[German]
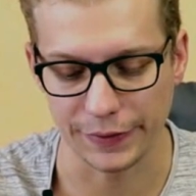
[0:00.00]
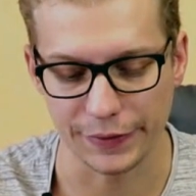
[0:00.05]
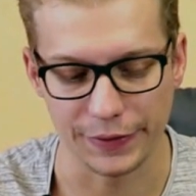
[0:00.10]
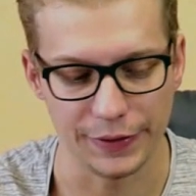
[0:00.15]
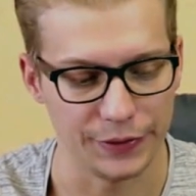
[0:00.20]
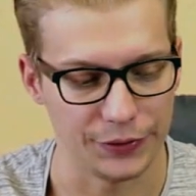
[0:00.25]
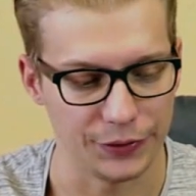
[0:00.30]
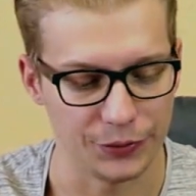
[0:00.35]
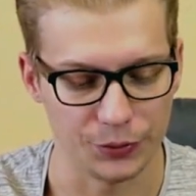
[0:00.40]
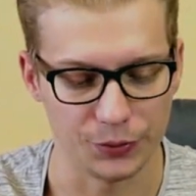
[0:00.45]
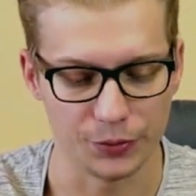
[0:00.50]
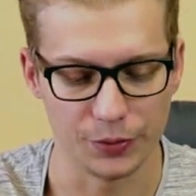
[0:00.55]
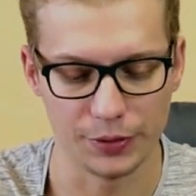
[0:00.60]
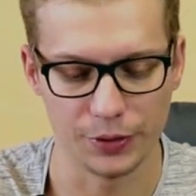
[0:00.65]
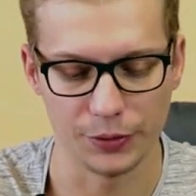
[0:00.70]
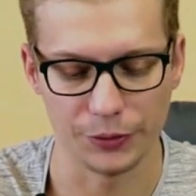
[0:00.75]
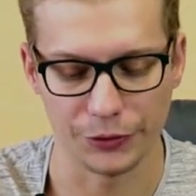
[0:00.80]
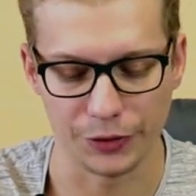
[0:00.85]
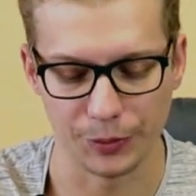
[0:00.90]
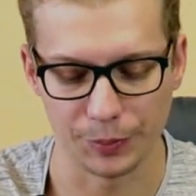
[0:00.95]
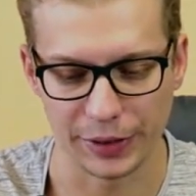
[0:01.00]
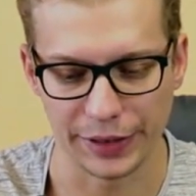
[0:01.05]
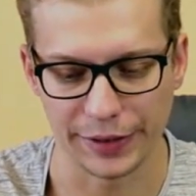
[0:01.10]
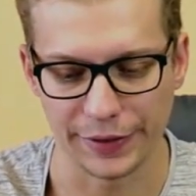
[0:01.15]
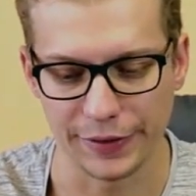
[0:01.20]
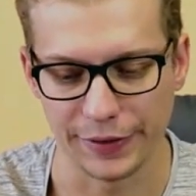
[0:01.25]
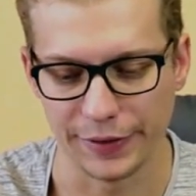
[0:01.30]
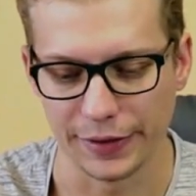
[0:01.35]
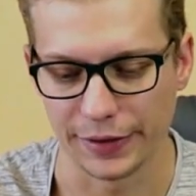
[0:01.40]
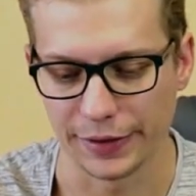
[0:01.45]
es hier so
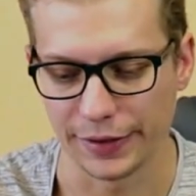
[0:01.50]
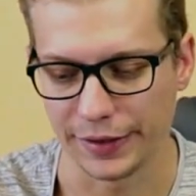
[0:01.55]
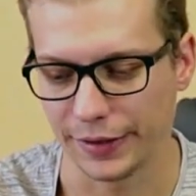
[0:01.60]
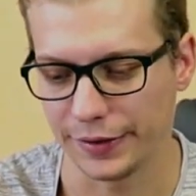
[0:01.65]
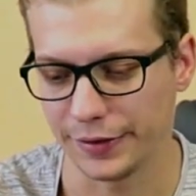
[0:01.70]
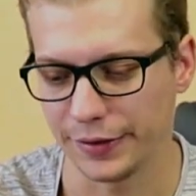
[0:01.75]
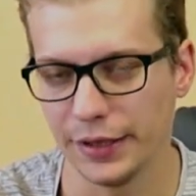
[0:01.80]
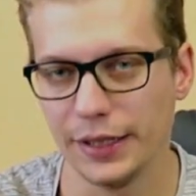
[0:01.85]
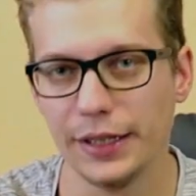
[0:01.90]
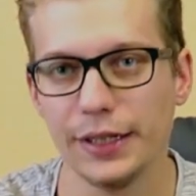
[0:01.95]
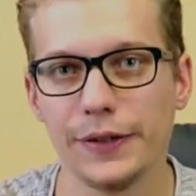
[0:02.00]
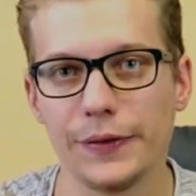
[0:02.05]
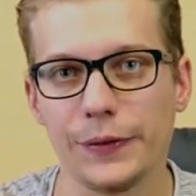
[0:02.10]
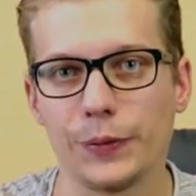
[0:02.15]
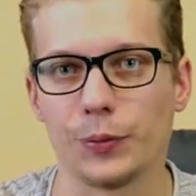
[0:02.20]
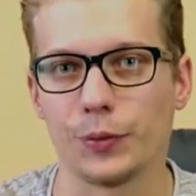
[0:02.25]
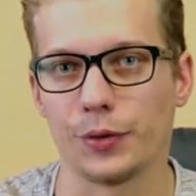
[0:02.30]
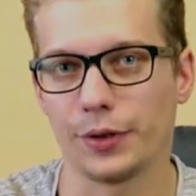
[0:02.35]
ausgebreitet da liegt. So,